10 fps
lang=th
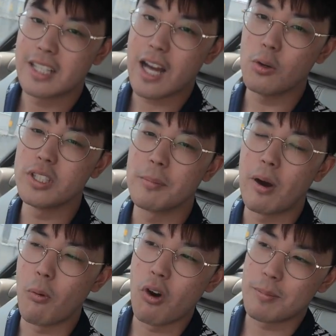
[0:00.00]
ถ้าคุณยัง
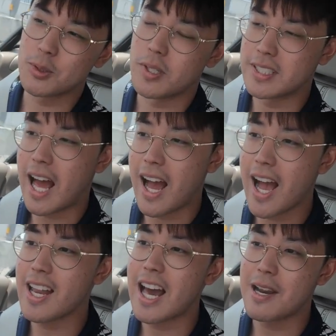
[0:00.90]
พะวงกับส่วนต่าง
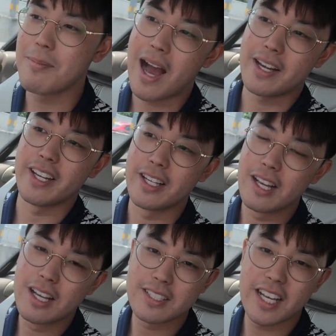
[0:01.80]
5ล้านบาทเนี่ย
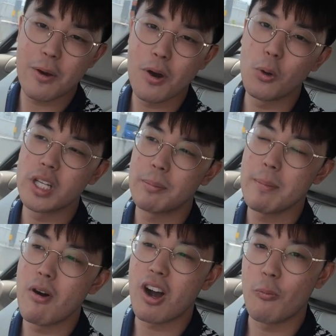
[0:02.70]
แสดงว่าคุณยัง
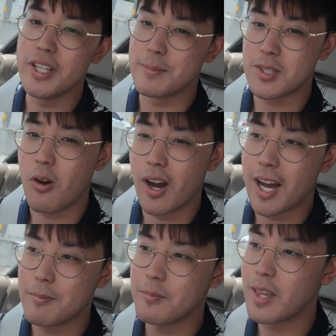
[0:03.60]
ไม่เหมาะกับ V12
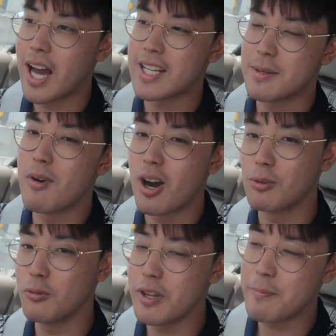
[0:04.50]
ครับอาจจะเหมาะกั
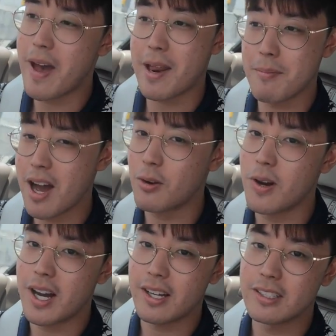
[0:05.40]
บรุ่น V8 มากกว่า